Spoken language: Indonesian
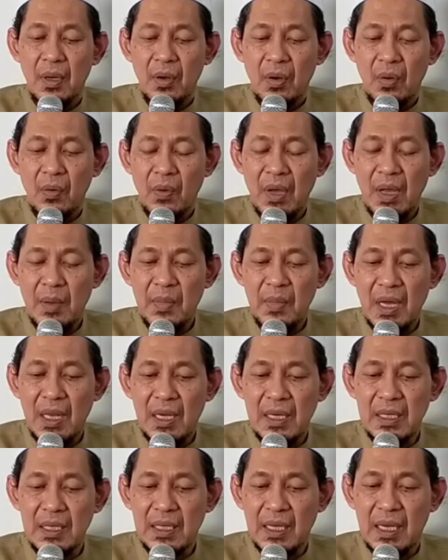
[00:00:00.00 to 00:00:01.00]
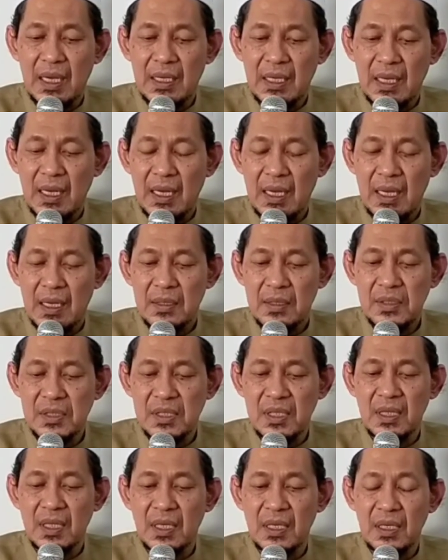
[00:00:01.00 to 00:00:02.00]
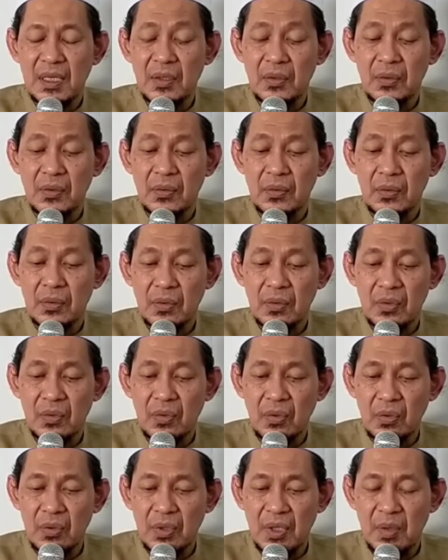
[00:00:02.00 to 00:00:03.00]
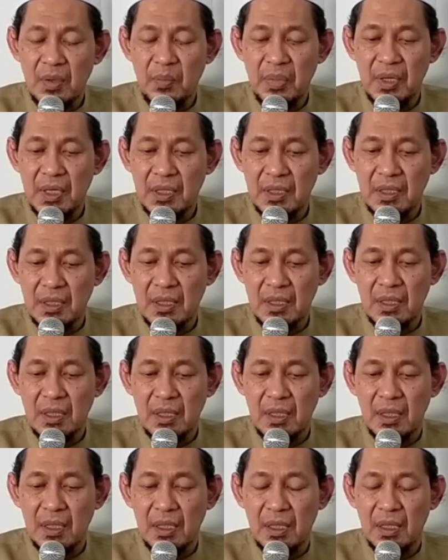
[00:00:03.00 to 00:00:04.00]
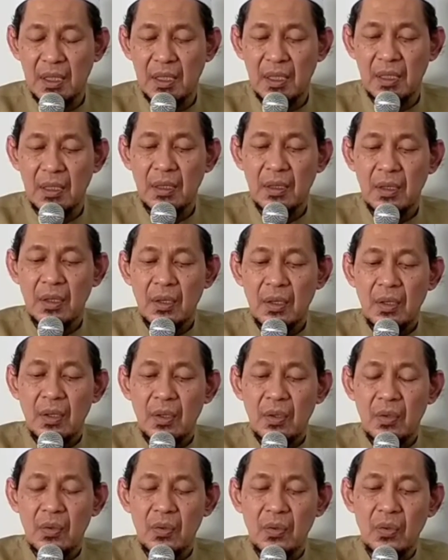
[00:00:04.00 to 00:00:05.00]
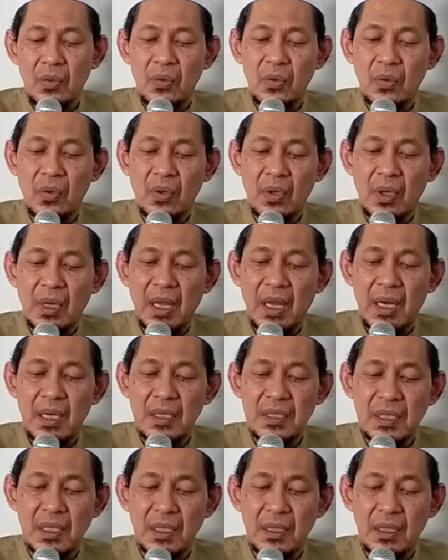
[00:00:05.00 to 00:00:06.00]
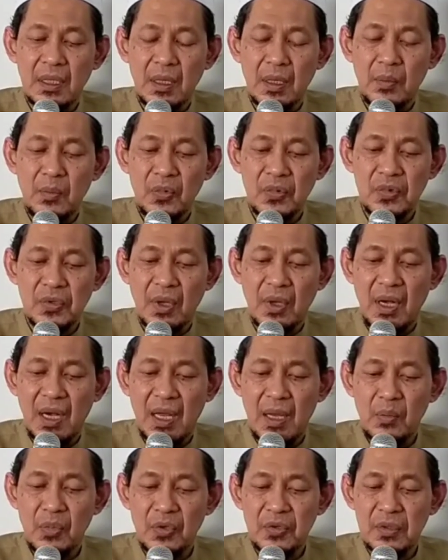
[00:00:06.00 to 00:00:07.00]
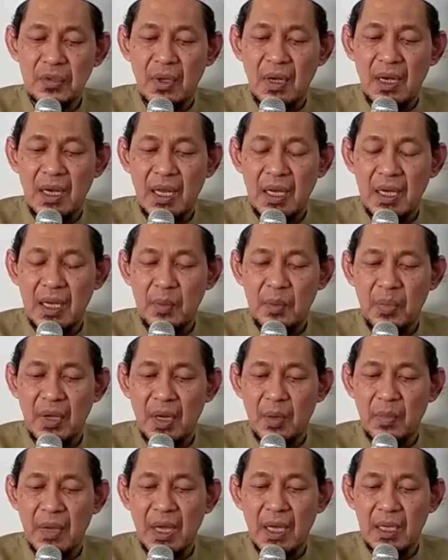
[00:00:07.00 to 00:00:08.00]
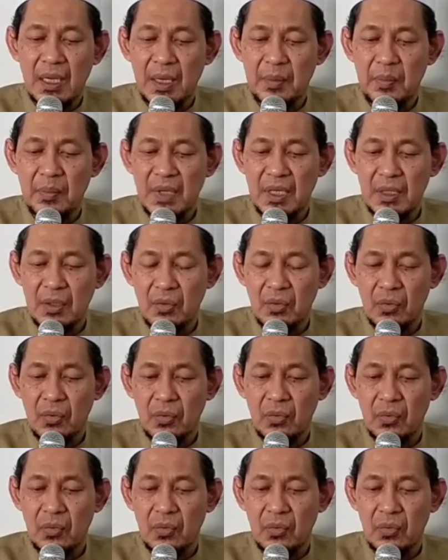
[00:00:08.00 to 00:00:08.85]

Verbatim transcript: ngamale kata sinten niku guru TPG guru Quran sing teng musala musala nek bar maghrib niku